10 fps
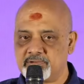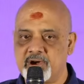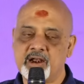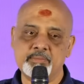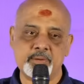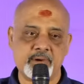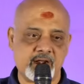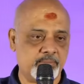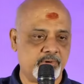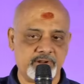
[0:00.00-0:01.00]
ఆరంభం
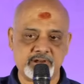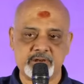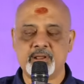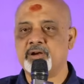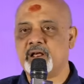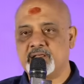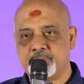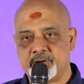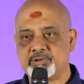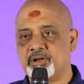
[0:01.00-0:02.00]
ఆరంభం అనే సినిమాలో నాంది
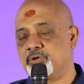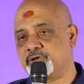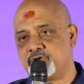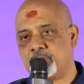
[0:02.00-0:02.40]
ప్రస్థానికి వచ్చే ఒక